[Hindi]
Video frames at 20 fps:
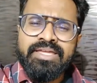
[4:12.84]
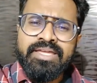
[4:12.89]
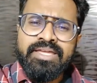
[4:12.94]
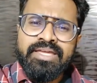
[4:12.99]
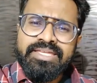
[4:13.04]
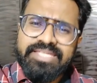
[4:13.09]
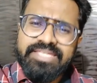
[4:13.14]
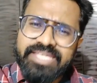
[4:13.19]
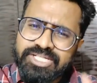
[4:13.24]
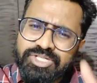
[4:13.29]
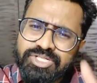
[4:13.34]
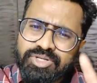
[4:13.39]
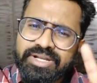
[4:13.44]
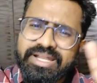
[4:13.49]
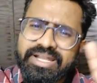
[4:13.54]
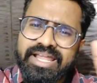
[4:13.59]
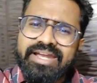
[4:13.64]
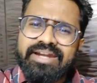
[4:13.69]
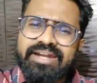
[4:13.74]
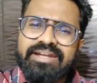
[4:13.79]
ये जो
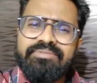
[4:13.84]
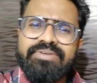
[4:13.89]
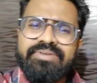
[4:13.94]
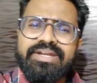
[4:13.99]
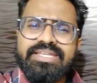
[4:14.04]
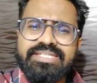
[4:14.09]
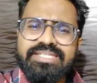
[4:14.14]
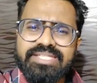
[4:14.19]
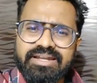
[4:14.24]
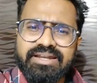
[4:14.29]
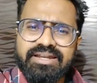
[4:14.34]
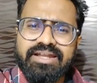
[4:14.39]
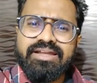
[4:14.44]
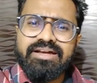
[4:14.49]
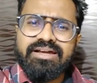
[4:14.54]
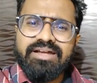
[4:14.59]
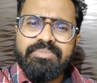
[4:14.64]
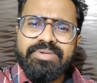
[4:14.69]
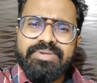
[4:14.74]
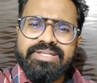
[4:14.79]
नेगेटिविटी चल रहा है ना
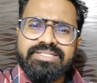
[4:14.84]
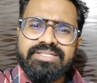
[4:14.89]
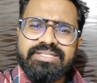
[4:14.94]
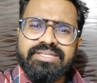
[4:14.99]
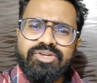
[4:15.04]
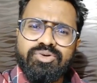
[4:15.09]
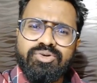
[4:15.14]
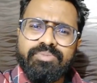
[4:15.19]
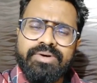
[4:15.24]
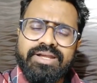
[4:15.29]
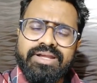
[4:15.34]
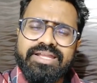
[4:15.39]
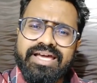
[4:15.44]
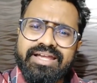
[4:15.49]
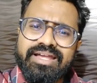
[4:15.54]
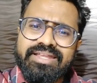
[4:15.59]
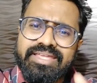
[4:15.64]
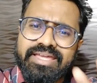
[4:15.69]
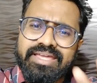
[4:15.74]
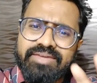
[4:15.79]
कबीर सिंह के ऊपर यार
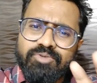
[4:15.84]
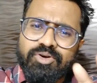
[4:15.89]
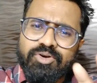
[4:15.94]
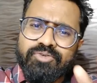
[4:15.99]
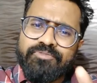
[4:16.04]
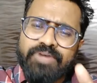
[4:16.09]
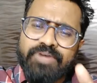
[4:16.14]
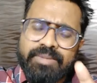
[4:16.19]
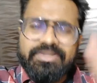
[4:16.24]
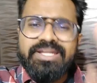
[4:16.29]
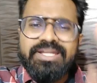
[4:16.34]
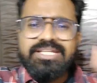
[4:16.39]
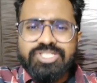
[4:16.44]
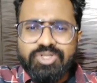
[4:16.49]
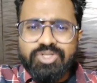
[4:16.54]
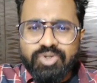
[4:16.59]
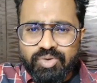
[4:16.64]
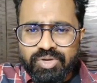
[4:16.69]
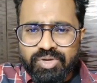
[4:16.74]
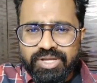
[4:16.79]
ये वो फेमिनिस्ट
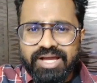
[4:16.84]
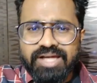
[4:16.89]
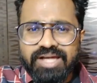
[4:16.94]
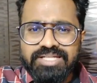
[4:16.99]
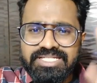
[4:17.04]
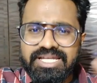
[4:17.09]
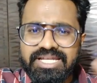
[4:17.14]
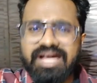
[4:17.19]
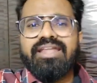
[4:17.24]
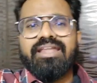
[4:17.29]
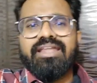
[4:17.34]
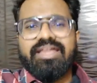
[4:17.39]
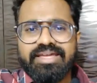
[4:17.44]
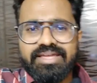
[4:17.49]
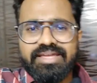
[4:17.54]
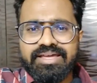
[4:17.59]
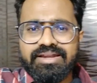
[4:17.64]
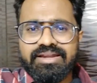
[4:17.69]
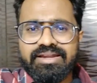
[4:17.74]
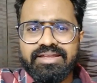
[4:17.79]
लोग का चाल है
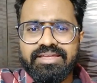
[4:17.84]
यार